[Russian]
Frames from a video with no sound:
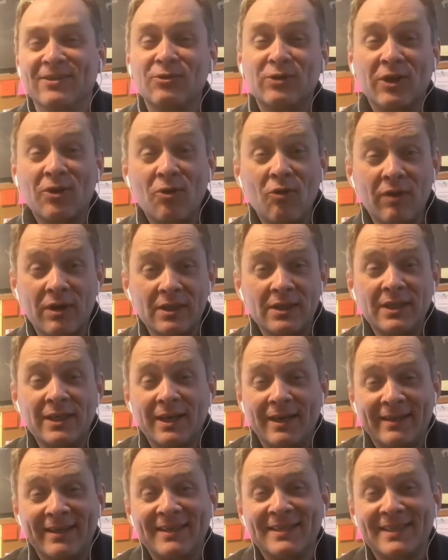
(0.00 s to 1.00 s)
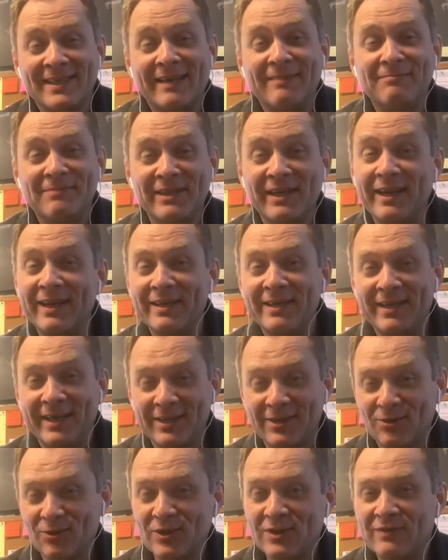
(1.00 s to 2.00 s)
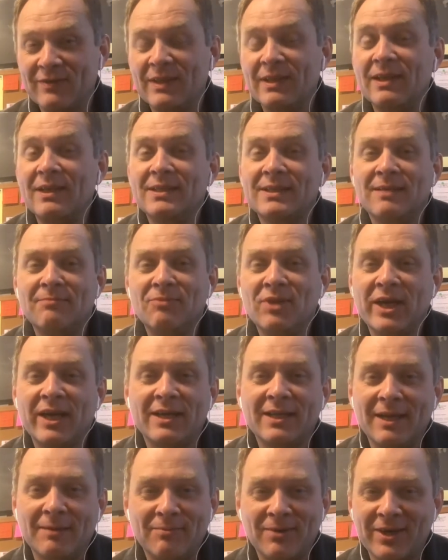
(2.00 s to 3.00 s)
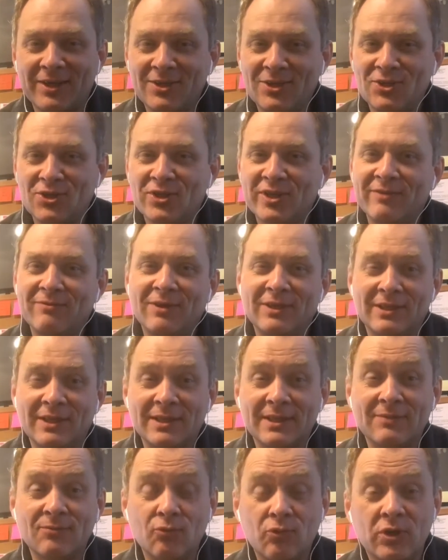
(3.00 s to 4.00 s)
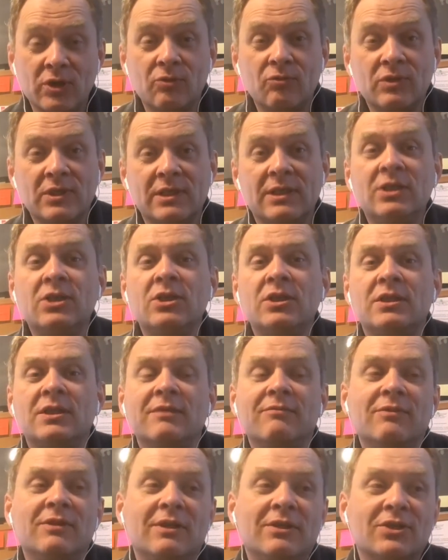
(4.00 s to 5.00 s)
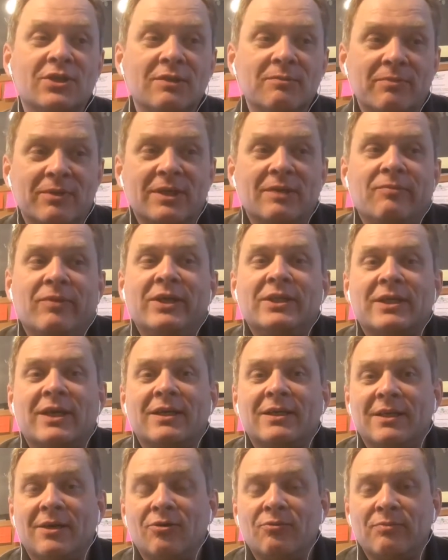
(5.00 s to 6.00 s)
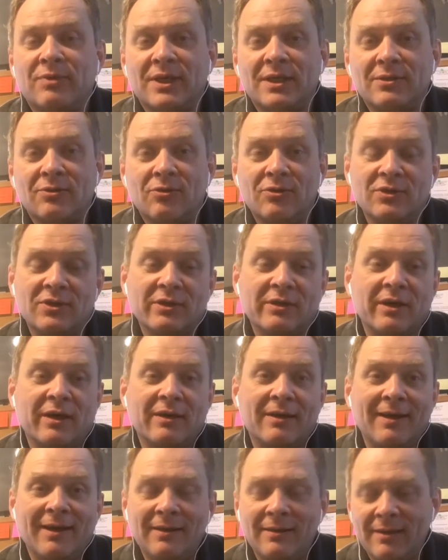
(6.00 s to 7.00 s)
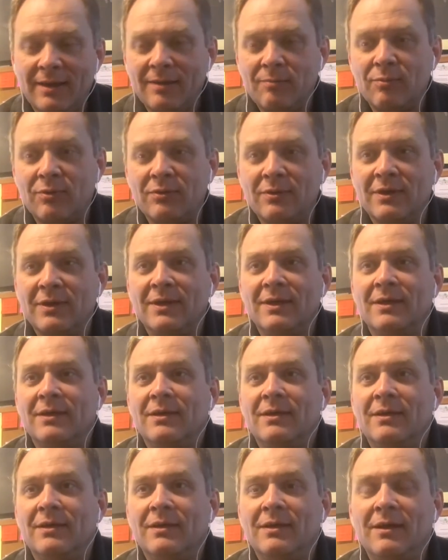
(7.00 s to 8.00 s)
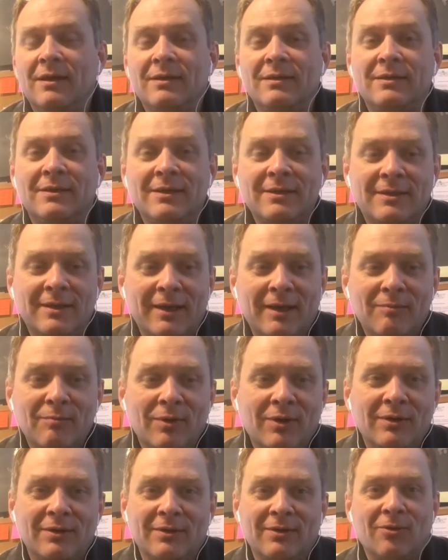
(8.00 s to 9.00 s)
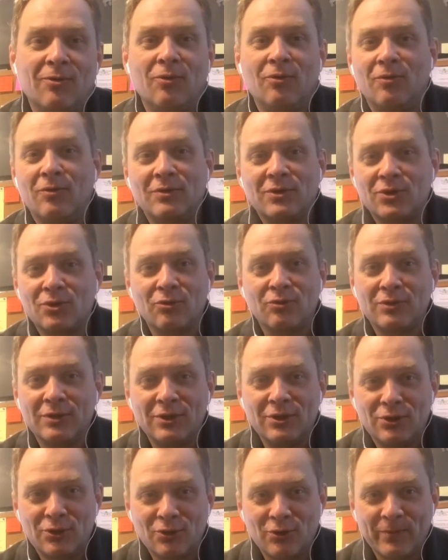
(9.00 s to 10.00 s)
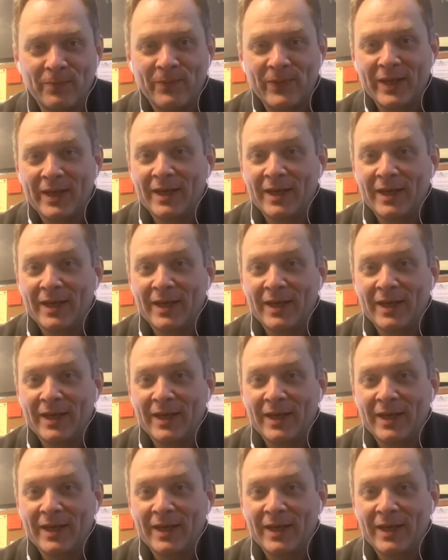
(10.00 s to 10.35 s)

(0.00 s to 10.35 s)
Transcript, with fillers: Ну такого артикля на самом деле нет. То есть в английском никогда практически вы этот звук не услышите, и вы должны понимать, когда он произносится как that table или the table, о что-то еще.